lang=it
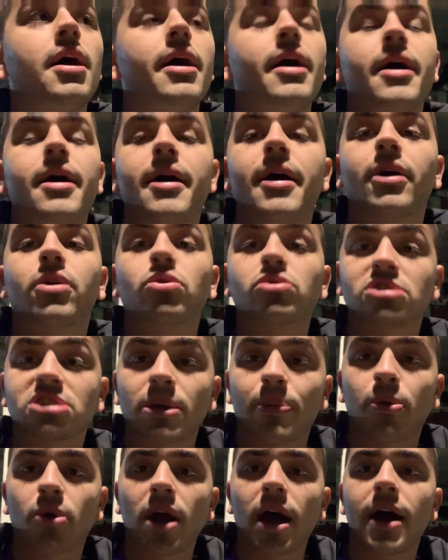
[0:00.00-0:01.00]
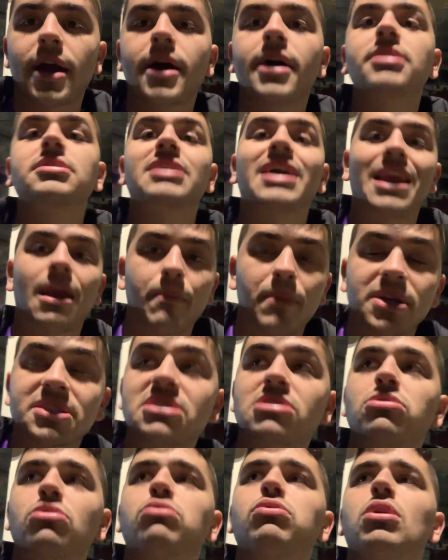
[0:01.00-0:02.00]
eh, con Saponara che l'ha messo
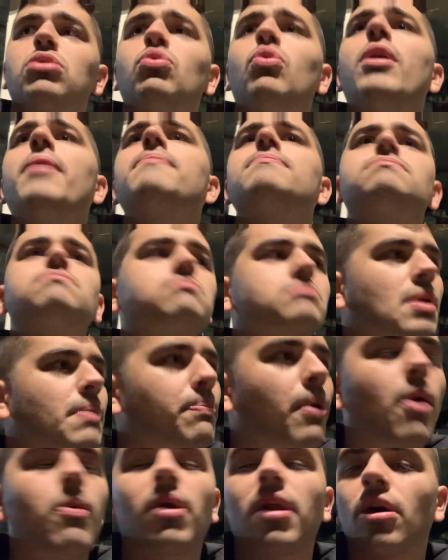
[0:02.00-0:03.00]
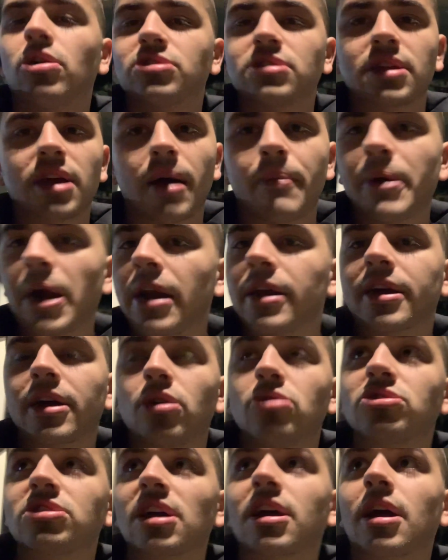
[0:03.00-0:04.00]
sul 2-2. Poi quella cosa di Cabral che non si è